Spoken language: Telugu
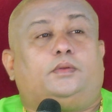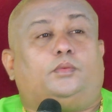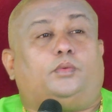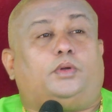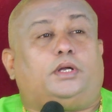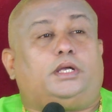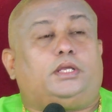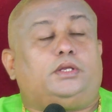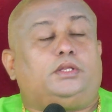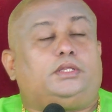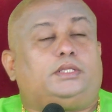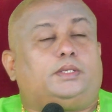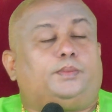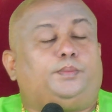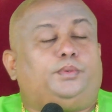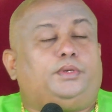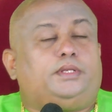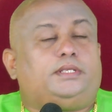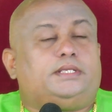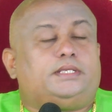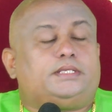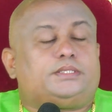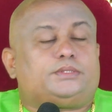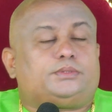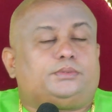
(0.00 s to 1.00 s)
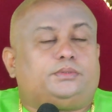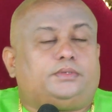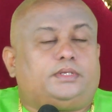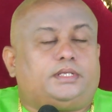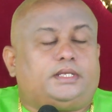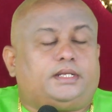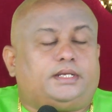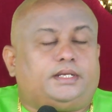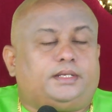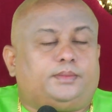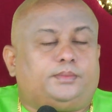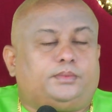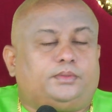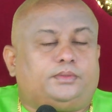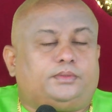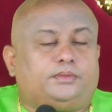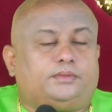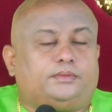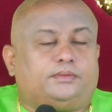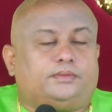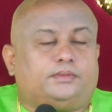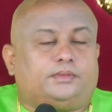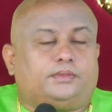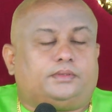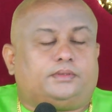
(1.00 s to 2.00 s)
వాళ్ళు తప్పులు చేస్తున్నారేమో
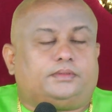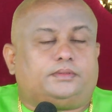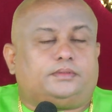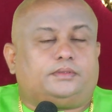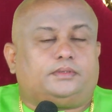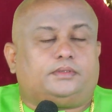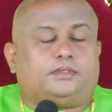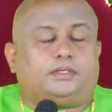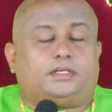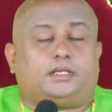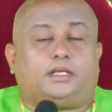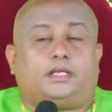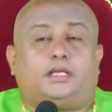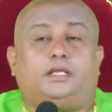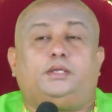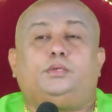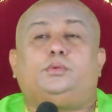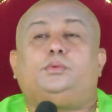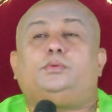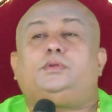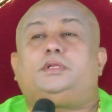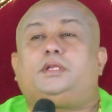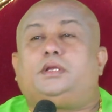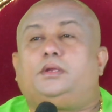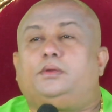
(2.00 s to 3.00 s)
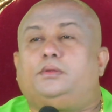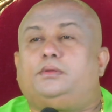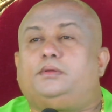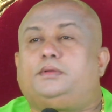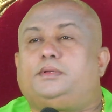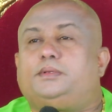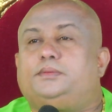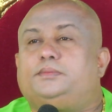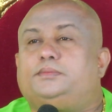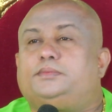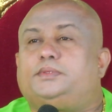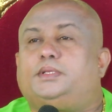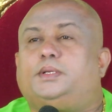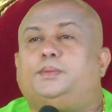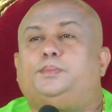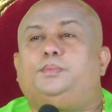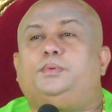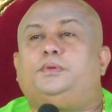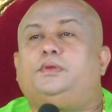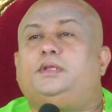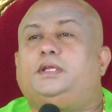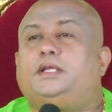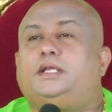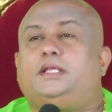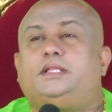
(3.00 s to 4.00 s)
అనుకుంటారు లోకం
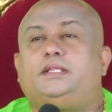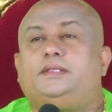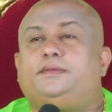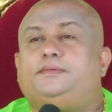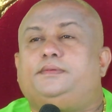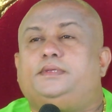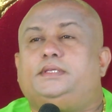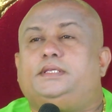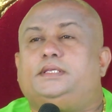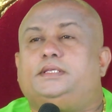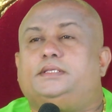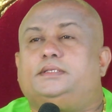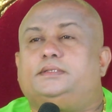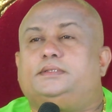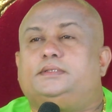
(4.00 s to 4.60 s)
తప్పులు కాదవి